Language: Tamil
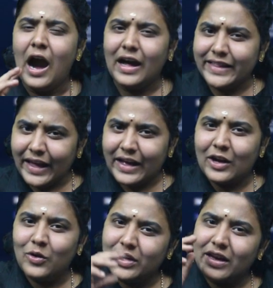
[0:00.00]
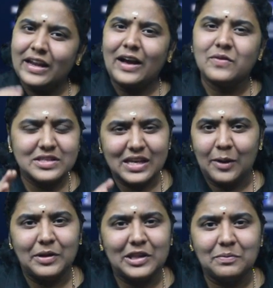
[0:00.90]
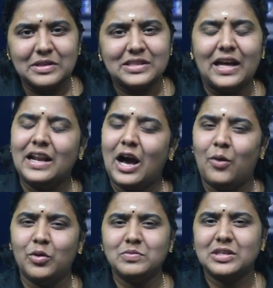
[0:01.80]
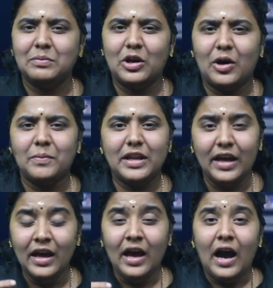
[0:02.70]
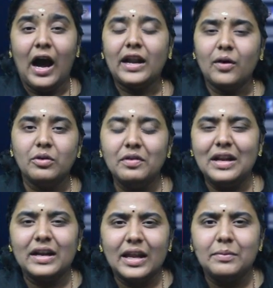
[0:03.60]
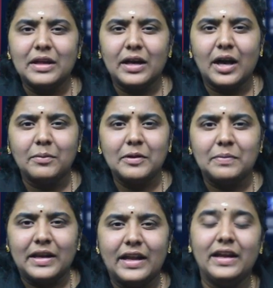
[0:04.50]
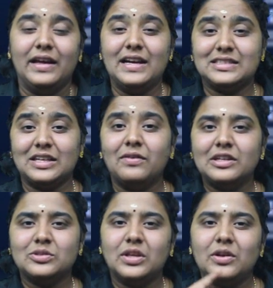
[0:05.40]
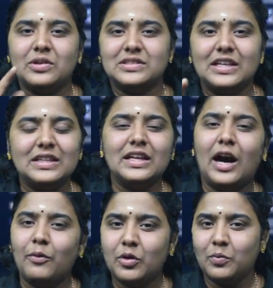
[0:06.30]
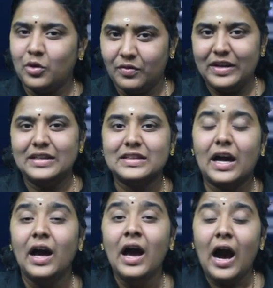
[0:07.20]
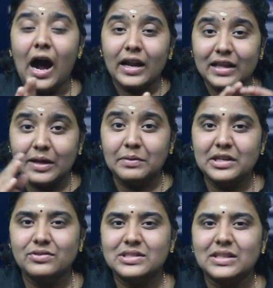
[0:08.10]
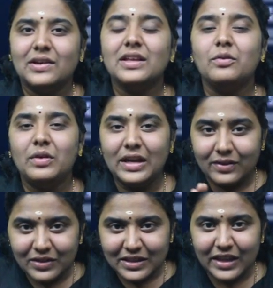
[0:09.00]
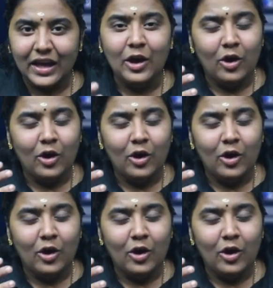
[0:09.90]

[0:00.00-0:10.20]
அதே கலோக்கியல் லாங்குவேஜில் அப்படியே தான் பேசுகிறாரு அவரும் செம்ம காமெடி ஆனால் அவர் வில்லனில் எப்படிங்க காமெடி பண்ணார் எஸ் நவாசுதீனோட சேர்ந்து அவரும் ஒரு வில்லன் தான் ஆனால் அது எப்படி ட்விஸ்ட் ஆகுது வில்லன் வந்து